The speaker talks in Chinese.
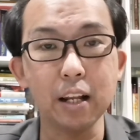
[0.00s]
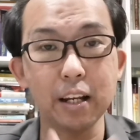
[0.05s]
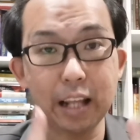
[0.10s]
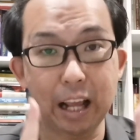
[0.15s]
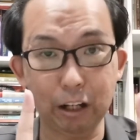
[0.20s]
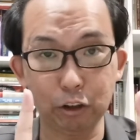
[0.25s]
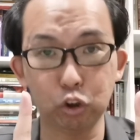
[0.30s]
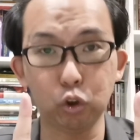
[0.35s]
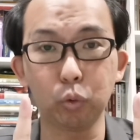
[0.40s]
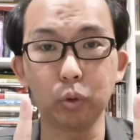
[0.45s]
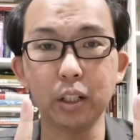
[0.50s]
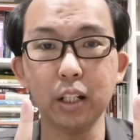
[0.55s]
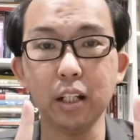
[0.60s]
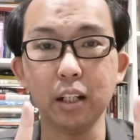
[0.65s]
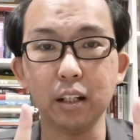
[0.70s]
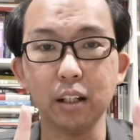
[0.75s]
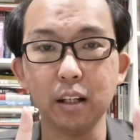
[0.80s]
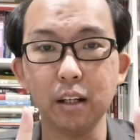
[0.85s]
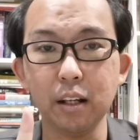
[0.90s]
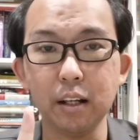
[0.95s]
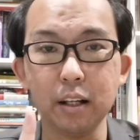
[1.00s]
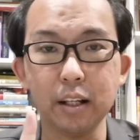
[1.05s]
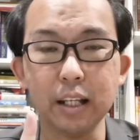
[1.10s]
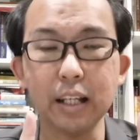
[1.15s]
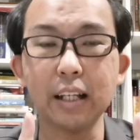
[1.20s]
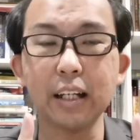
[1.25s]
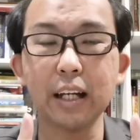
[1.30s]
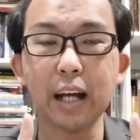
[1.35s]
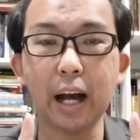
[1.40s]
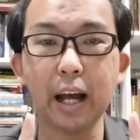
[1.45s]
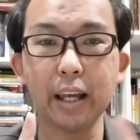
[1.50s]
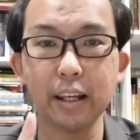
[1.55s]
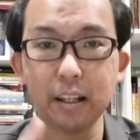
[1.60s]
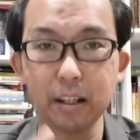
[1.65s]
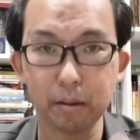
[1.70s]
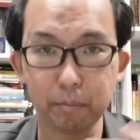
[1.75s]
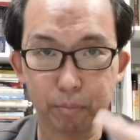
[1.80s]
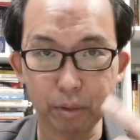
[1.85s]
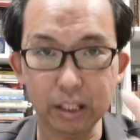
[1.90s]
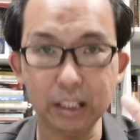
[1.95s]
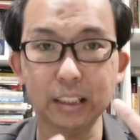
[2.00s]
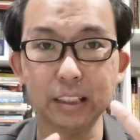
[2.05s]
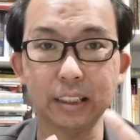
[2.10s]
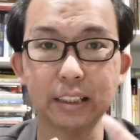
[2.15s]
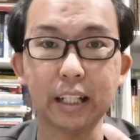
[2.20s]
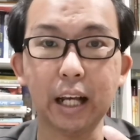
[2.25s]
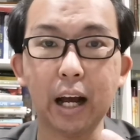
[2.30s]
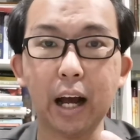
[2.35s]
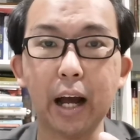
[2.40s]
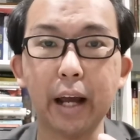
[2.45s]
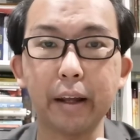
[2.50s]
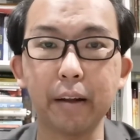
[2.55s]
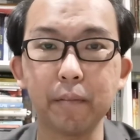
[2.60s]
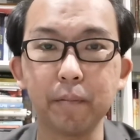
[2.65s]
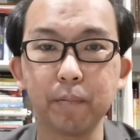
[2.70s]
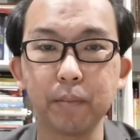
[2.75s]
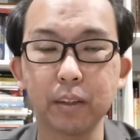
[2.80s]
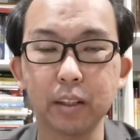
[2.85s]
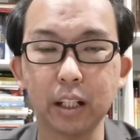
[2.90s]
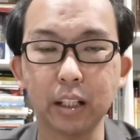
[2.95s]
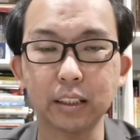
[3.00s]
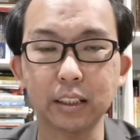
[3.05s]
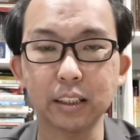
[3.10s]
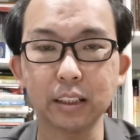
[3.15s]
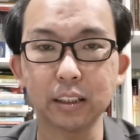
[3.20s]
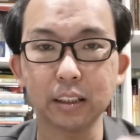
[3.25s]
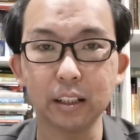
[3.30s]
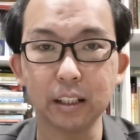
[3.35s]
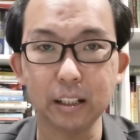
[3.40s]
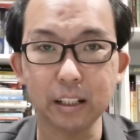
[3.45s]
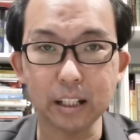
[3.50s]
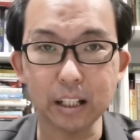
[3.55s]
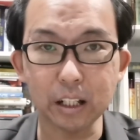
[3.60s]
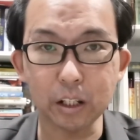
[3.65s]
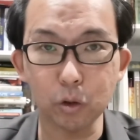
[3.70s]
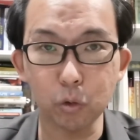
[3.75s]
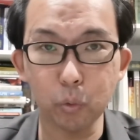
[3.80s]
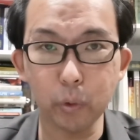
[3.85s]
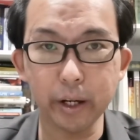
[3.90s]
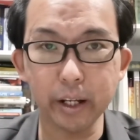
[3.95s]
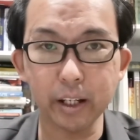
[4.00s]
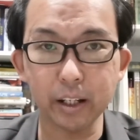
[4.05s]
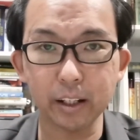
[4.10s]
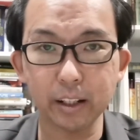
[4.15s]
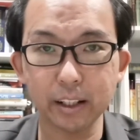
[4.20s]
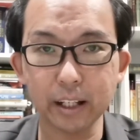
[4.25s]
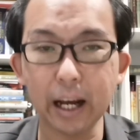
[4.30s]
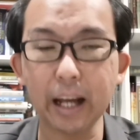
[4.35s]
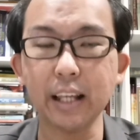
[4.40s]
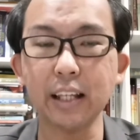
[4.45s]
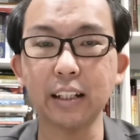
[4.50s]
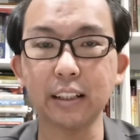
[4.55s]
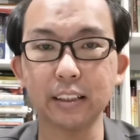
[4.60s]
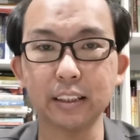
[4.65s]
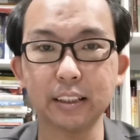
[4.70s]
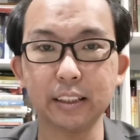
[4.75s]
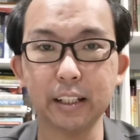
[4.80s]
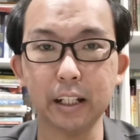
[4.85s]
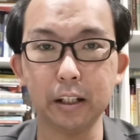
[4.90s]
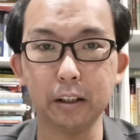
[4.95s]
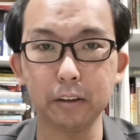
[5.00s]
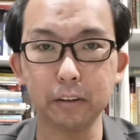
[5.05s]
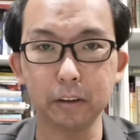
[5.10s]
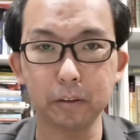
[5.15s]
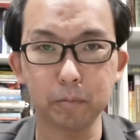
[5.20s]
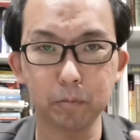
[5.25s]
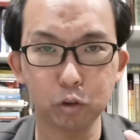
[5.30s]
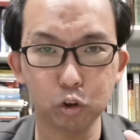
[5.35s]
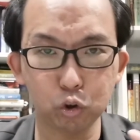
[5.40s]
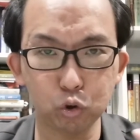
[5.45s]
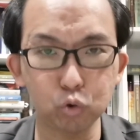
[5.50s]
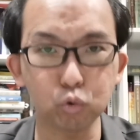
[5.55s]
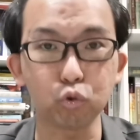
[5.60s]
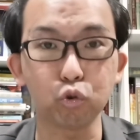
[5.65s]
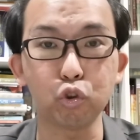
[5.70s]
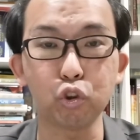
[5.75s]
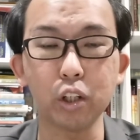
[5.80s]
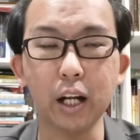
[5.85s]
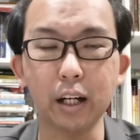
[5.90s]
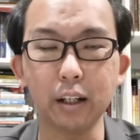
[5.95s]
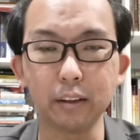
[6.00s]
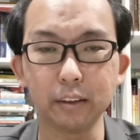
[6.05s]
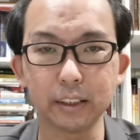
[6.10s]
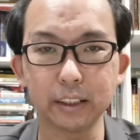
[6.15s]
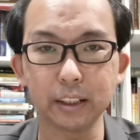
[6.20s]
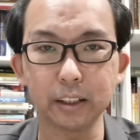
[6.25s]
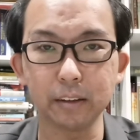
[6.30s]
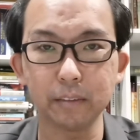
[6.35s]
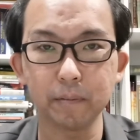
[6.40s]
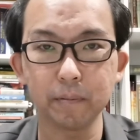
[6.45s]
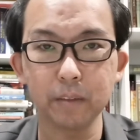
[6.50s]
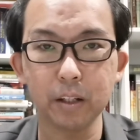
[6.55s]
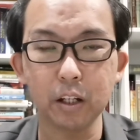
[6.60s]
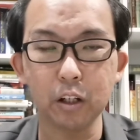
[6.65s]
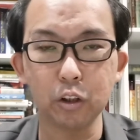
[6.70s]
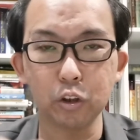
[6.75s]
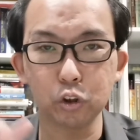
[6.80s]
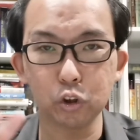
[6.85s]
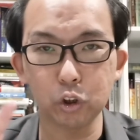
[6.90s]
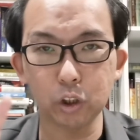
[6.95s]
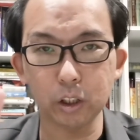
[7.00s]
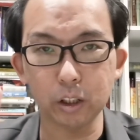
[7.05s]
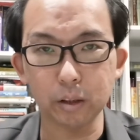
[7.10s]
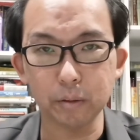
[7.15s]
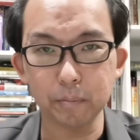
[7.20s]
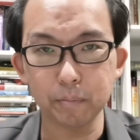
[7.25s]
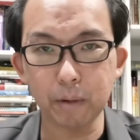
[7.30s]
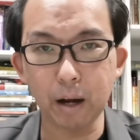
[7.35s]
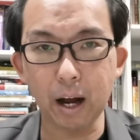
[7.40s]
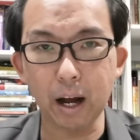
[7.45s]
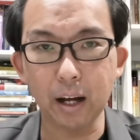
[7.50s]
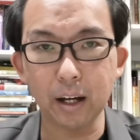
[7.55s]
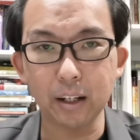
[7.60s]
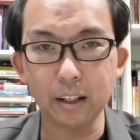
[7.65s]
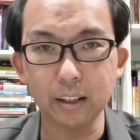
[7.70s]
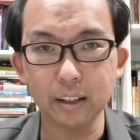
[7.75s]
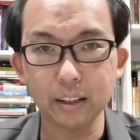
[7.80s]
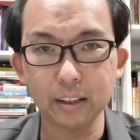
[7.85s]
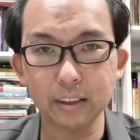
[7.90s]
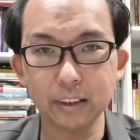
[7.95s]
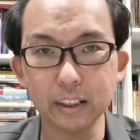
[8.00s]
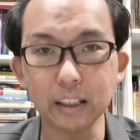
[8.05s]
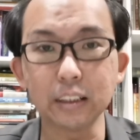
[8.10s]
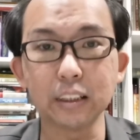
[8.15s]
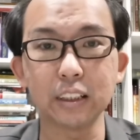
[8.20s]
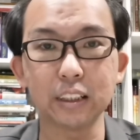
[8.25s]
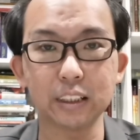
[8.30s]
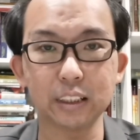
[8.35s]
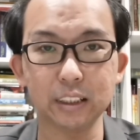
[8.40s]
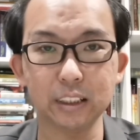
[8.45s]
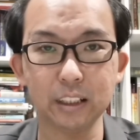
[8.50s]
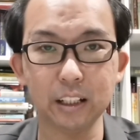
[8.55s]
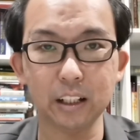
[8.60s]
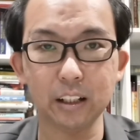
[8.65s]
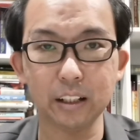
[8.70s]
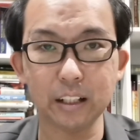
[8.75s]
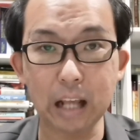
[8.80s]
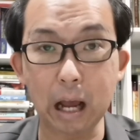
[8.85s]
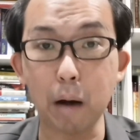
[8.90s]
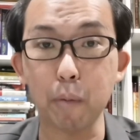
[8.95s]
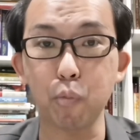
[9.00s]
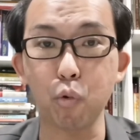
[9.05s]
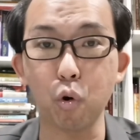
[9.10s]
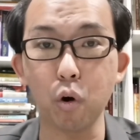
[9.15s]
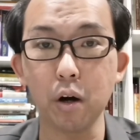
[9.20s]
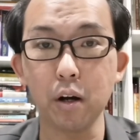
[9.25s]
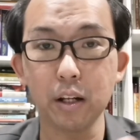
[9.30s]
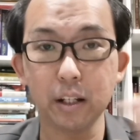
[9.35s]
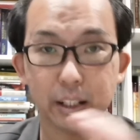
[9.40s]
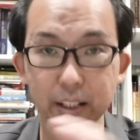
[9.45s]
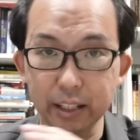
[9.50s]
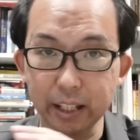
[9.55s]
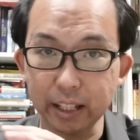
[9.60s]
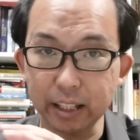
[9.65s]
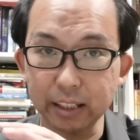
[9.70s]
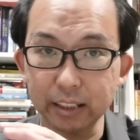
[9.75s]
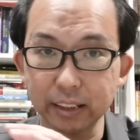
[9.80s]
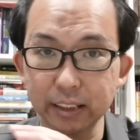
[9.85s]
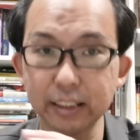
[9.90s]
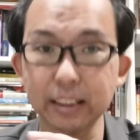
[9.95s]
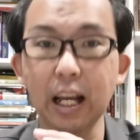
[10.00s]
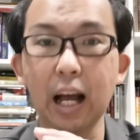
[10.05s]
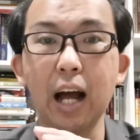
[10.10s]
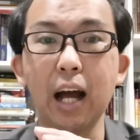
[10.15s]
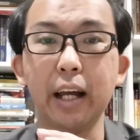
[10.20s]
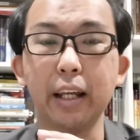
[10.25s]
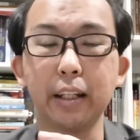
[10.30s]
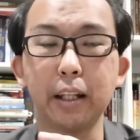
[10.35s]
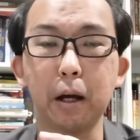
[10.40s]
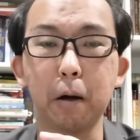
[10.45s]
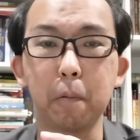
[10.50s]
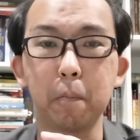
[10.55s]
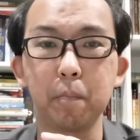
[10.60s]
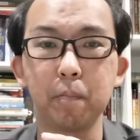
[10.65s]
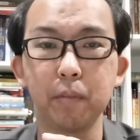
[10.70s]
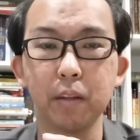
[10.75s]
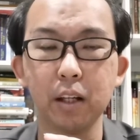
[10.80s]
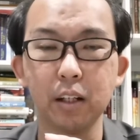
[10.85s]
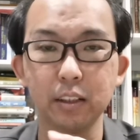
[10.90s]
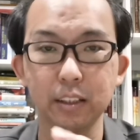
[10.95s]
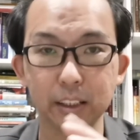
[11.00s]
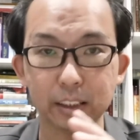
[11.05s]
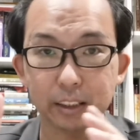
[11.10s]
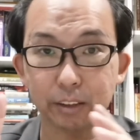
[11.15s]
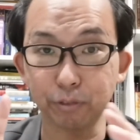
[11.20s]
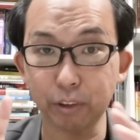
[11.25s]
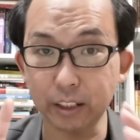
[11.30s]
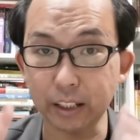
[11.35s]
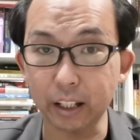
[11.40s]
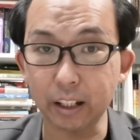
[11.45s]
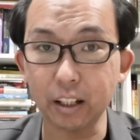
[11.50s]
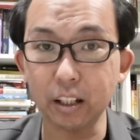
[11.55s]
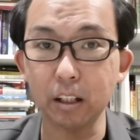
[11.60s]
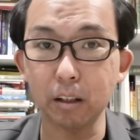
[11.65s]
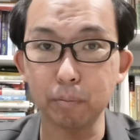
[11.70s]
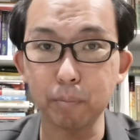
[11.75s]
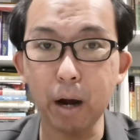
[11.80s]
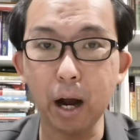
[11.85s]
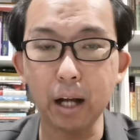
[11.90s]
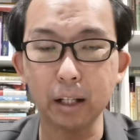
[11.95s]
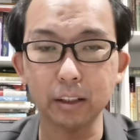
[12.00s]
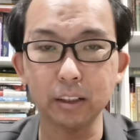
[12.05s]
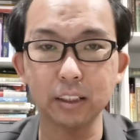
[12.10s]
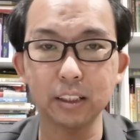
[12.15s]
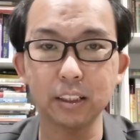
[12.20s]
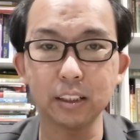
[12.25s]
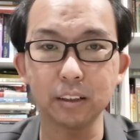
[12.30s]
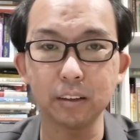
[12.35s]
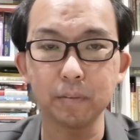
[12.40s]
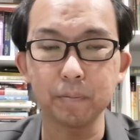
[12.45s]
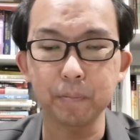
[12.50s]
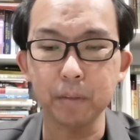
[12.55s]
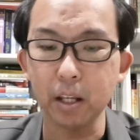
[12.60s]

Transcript: 两兄弟应该彼此相爱。但是因为该隐是邪恶的，属于那二者，却把正直的亚伯给杀害掉，这是非常可怕的事。